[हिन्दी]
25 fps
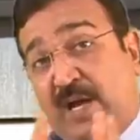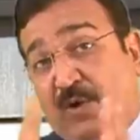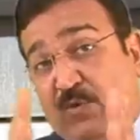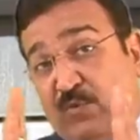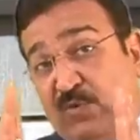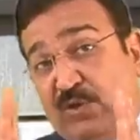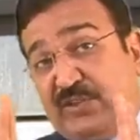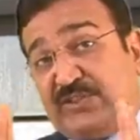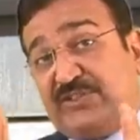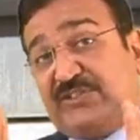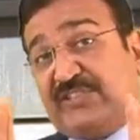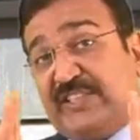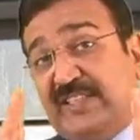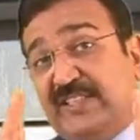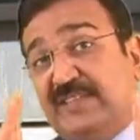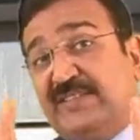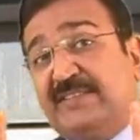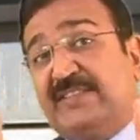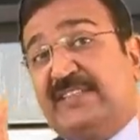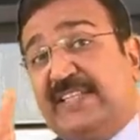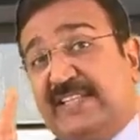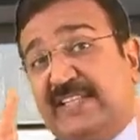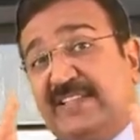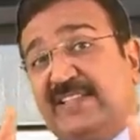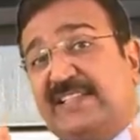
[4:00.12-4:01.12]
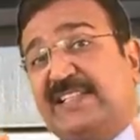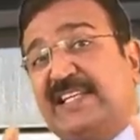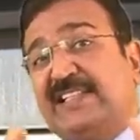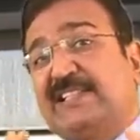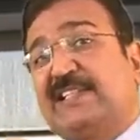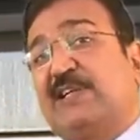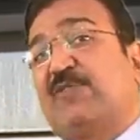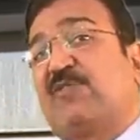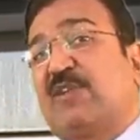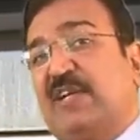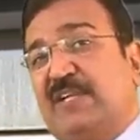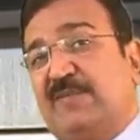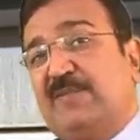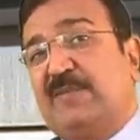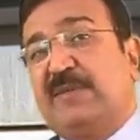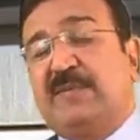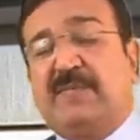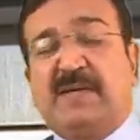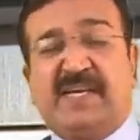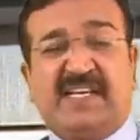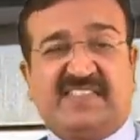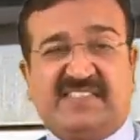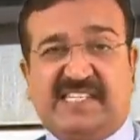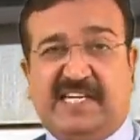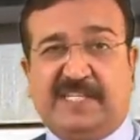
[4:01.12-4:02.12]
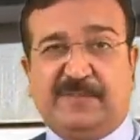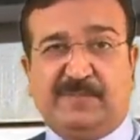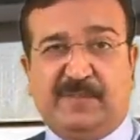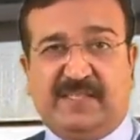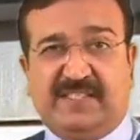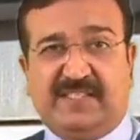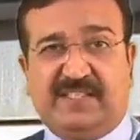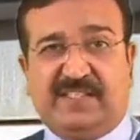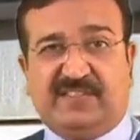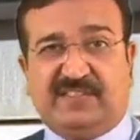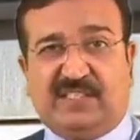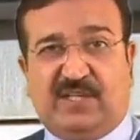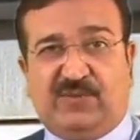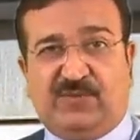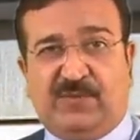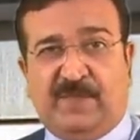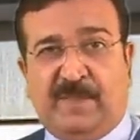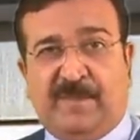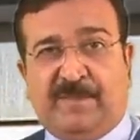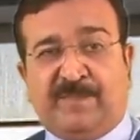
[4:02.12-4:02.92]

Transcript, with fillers: वो तीन दिन के दौरान भी मैं असाइनमेंट देता हूँ